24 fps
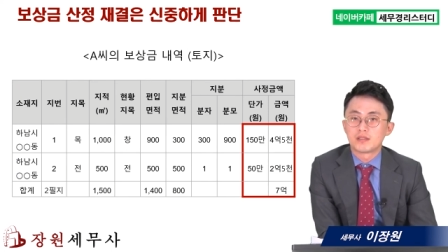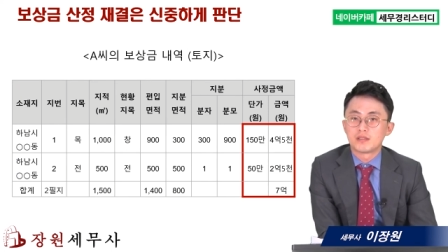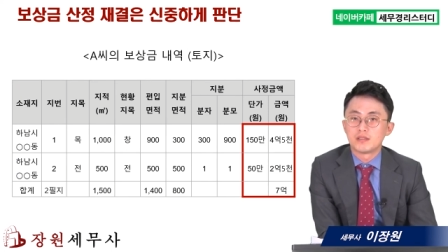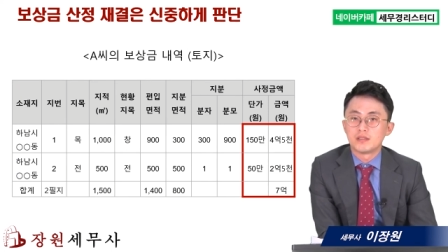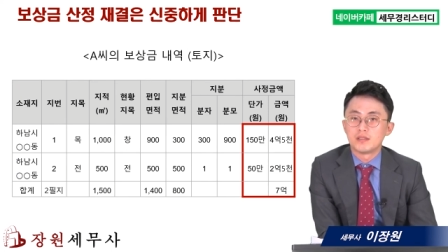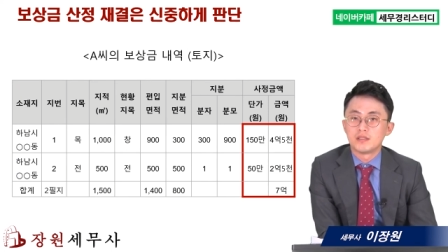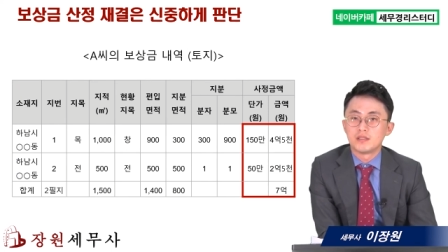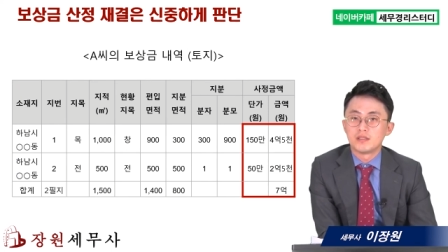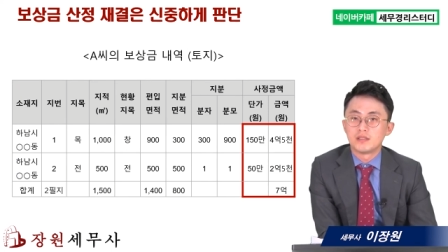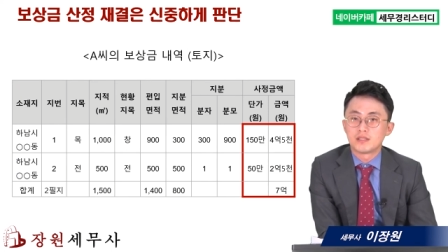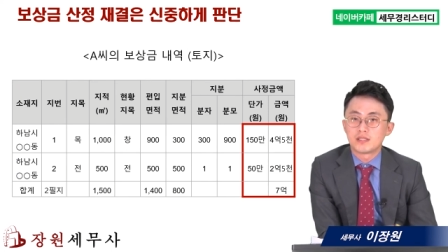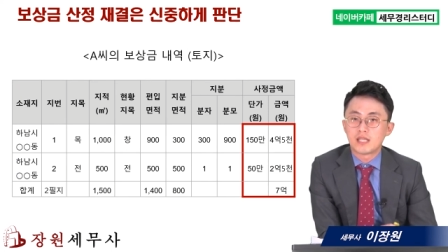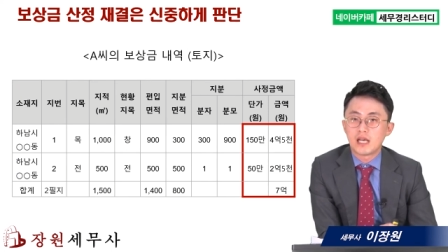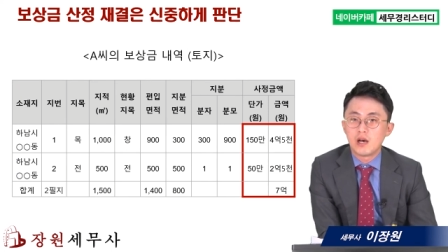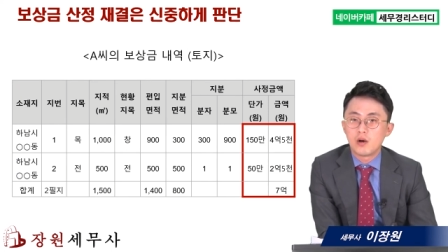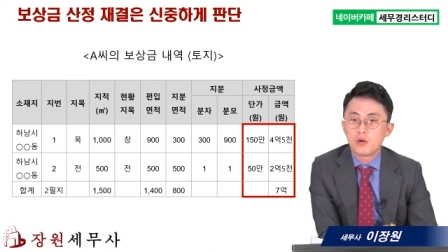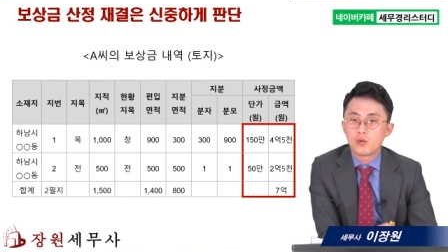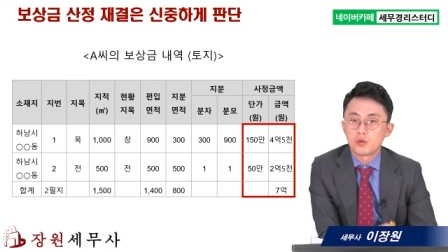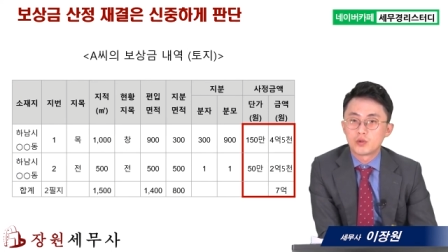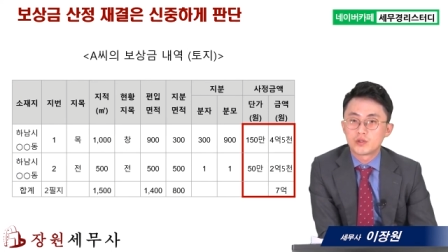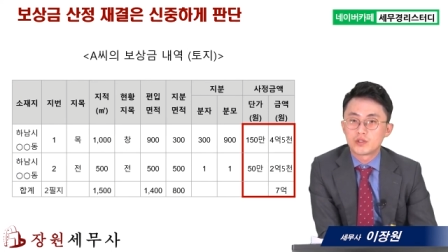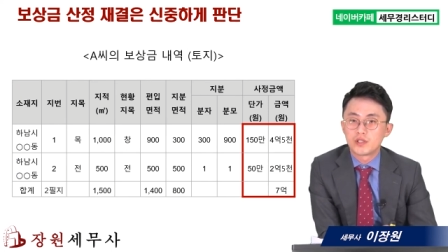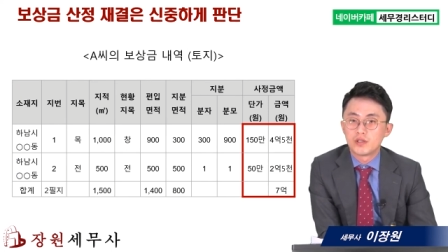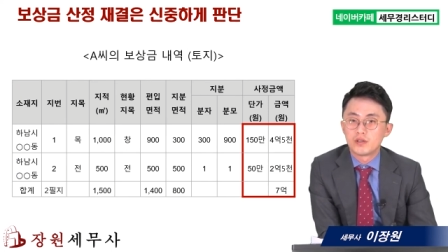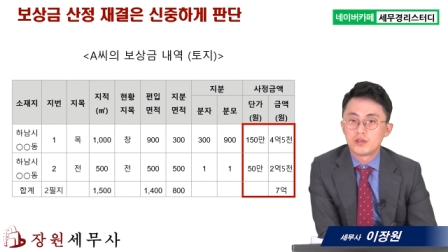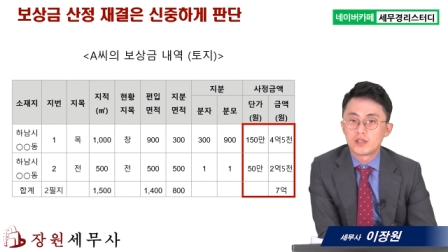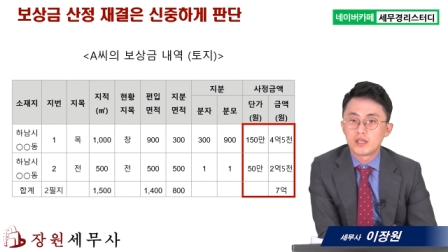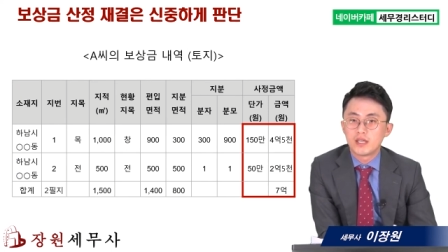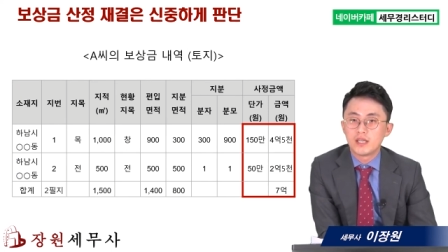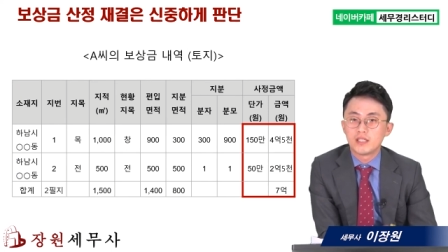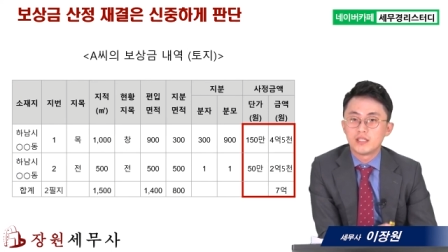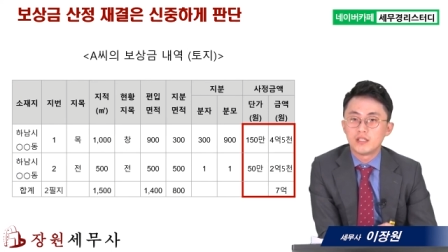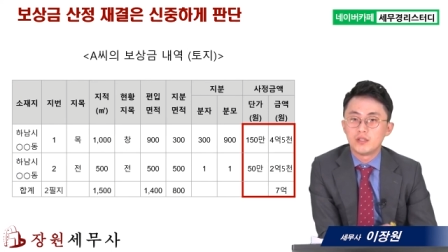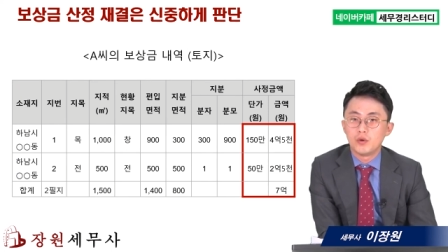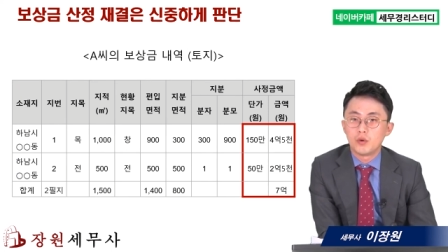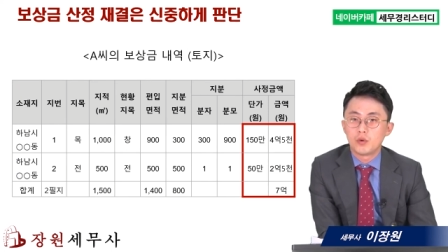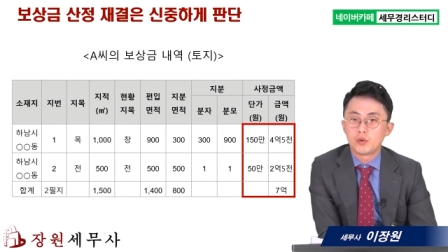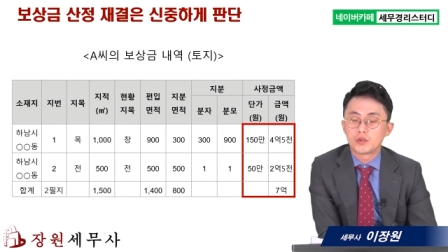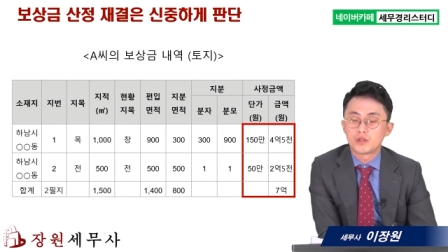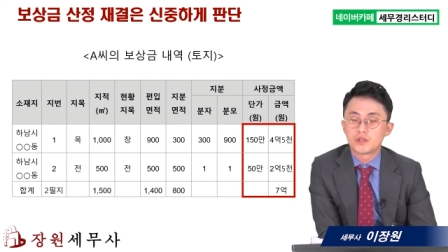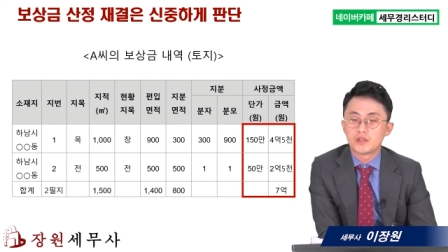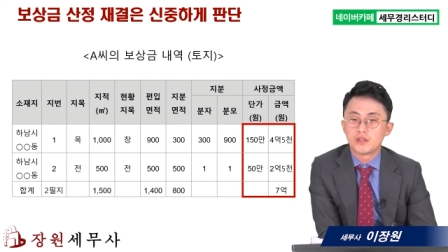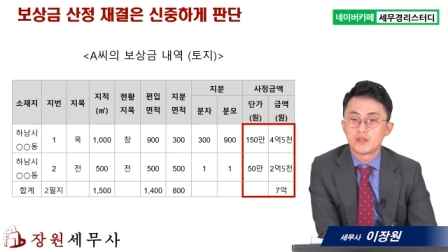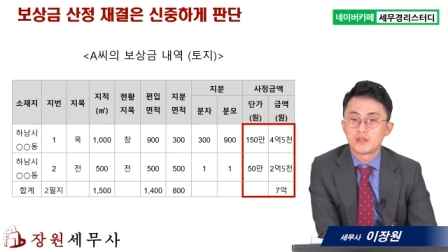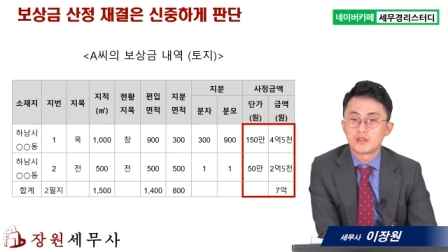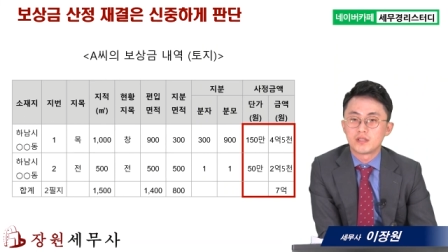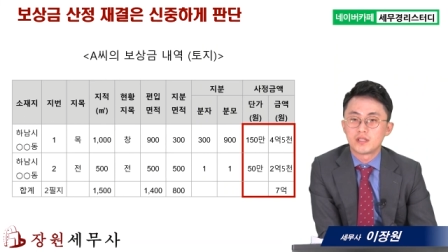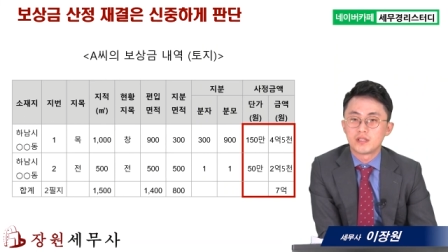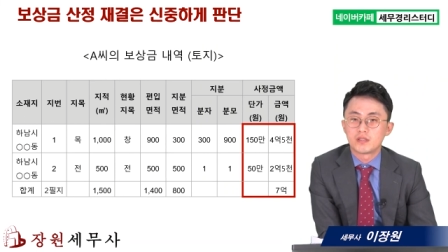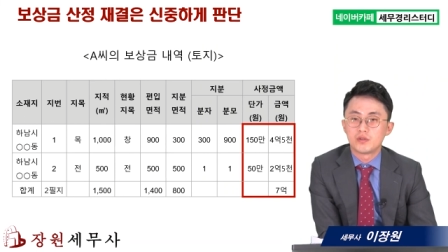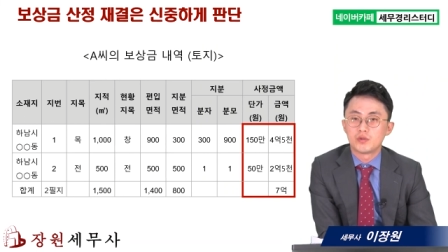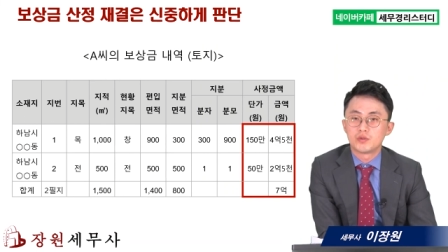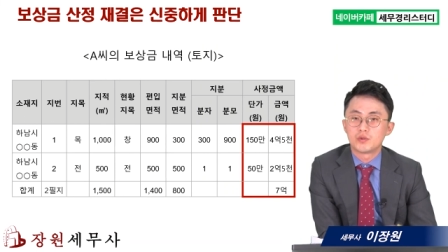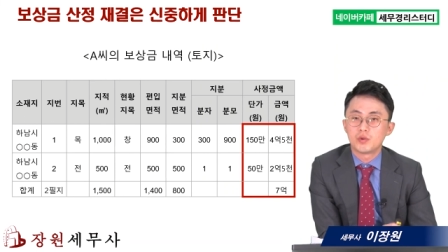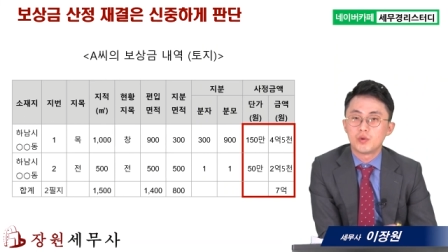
그 4억 5천과 2억 5천 그래서